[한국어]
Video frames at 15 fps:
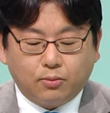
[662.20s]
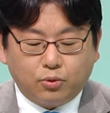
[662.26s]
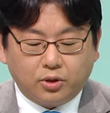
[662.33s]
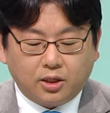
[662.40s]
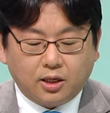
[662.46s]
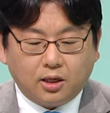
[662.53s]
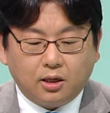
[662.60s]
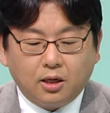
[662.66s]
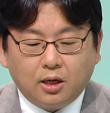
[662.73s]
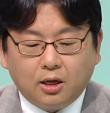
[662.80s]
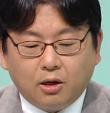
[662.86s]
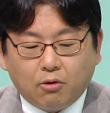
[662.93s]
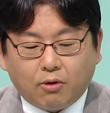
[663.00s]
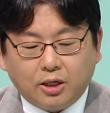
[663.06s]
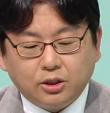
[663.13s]
보니까
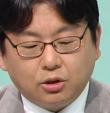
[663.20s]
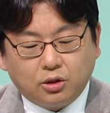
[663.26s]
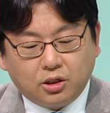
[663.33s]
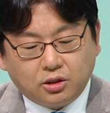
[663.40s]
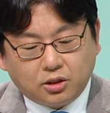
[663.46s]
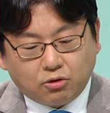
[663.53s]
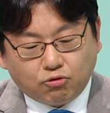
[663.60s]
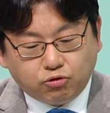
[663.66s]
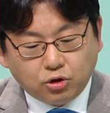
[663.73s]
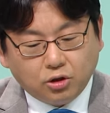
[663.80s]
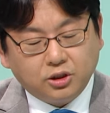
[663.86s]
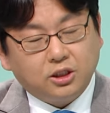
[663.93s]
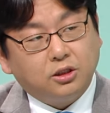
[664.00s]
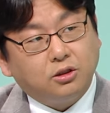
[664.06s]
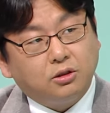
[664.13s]
네. 관절이 이제
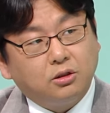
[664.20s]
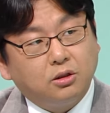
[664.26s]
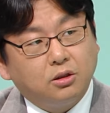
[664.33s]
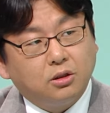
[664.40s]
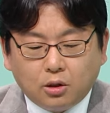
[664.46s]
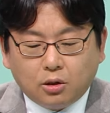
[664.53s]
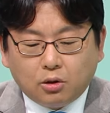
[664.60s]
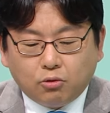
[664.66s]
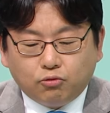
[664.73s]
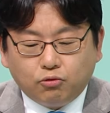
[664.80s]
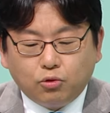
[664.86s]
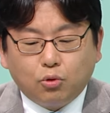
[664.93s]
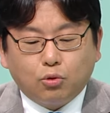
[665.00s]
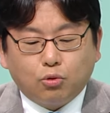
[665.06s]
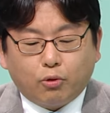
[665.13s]
굳어지는
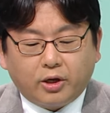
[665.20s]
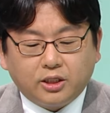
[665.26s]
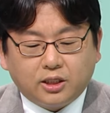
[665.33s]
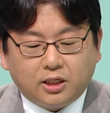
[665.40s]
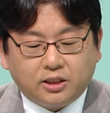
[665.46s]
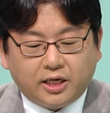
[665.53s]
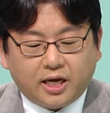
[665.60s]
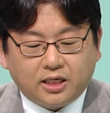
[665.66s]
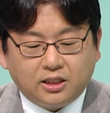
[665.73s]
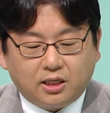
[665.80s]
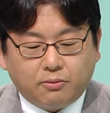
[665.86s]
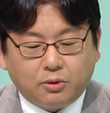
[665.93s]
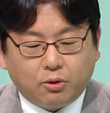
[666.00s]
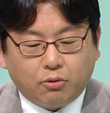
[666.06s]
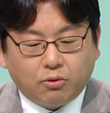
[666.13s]
운동도 굉장히 제한이
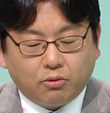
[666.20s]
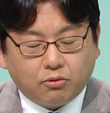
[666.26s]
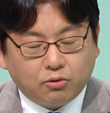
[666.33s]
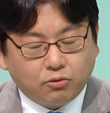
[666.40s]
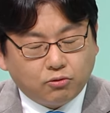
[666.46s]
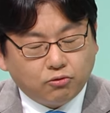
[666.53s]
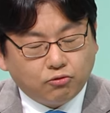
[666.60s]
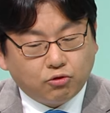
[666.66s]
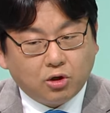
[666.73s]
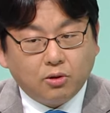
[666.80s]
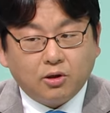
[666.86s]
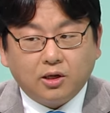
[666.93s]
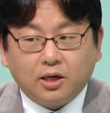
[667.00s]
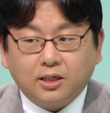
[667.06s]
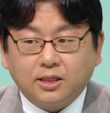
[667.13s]
됩니다. 그
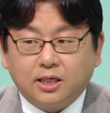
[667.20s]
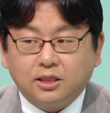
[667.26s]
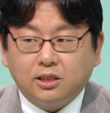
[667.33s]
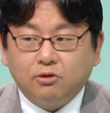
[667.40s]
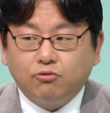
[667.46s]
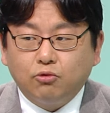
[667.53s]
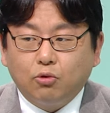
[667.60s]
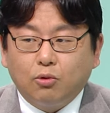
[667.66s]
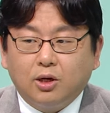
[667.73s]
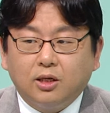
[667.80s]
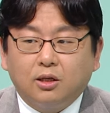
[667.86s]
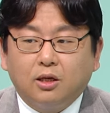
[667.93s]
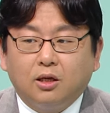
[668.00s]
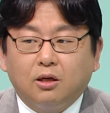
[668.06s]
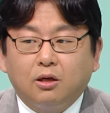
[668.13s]
우리가 사실
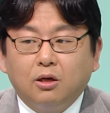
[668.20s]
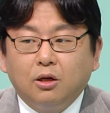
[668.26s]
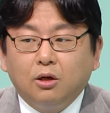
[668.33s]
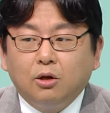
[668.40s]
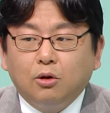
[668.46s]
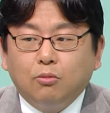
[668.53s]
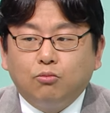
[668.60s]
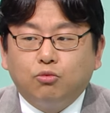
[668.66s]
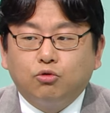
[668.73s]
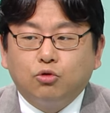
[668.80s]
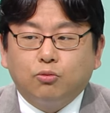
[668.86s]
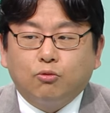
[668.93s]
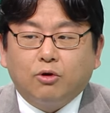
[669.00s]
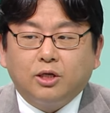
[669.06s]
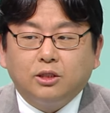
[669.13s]
운동할 때
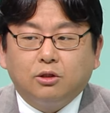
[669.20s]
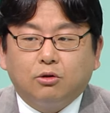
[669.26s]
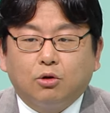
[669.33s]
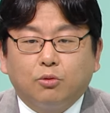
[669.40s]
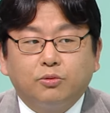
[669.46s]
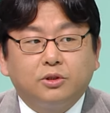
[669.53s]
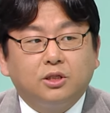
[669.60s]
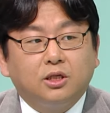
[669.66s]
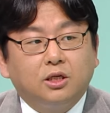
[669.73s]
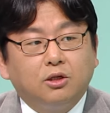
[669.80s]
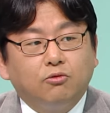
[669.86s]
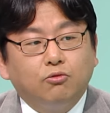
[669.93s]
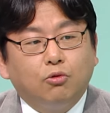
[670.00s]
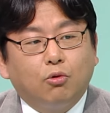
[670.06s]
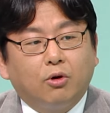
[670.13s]
무릎 관절 없이
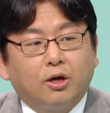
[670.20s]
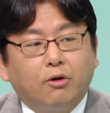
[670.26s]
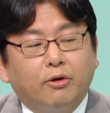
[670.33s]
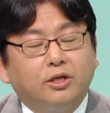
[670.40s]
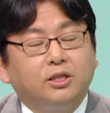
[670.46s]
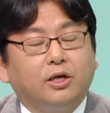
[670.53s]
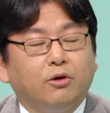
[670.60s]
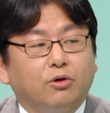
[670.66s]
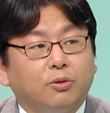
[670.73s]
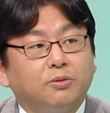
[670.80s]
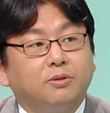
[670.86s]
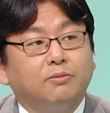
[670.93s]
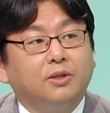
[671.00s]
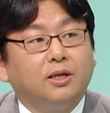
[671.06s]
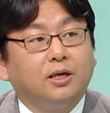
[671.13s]
운동하기가 굉장히
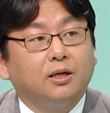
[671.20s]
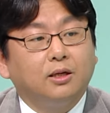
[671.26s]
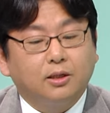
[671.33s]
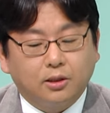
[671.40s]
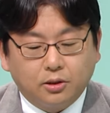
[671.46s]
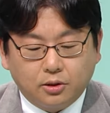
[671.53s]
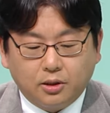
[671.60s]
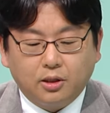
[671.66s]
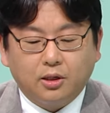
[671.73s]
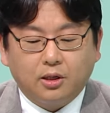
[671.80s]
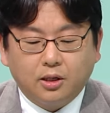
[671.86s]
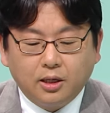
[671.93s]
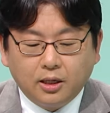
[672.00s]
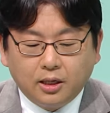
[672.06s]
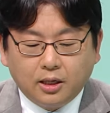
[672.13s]
어렵습니다. 그렇죠. 예.